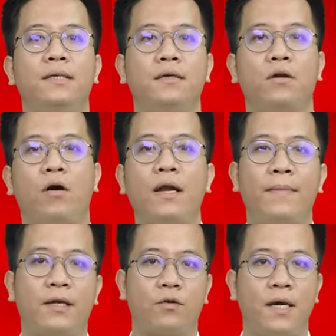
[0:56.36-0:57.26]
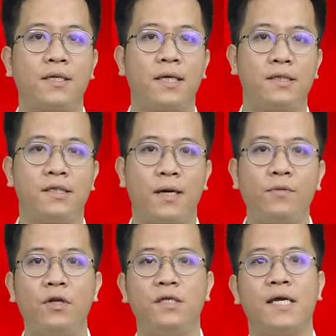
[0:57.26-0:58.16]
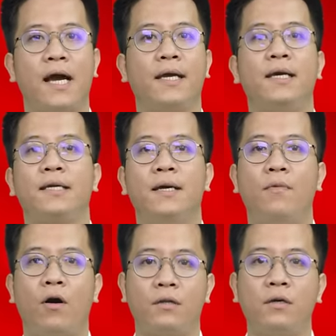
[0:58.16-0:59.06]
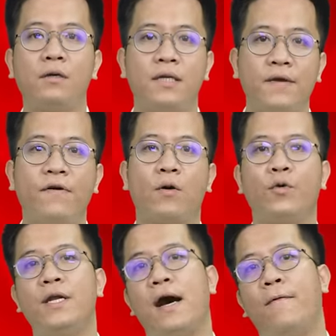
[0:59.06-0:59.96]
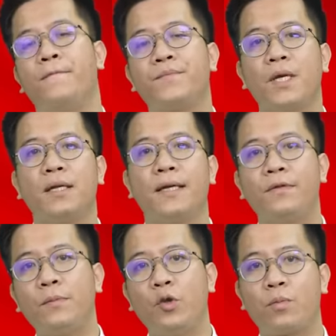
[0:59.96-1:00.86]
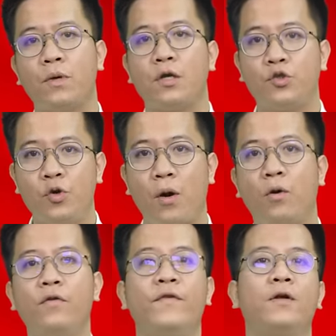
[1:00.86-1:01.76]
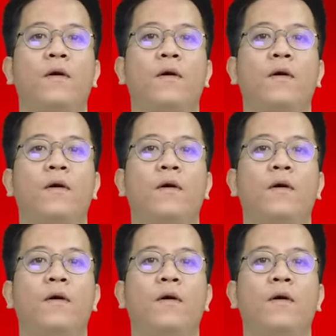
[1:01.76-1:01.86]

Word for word: Nhưng nó là bài toán cần sớm có lời giải để mọi thứ đi vào quỹ đạo. Nếu tiếp tục chuộng huấn luyện viên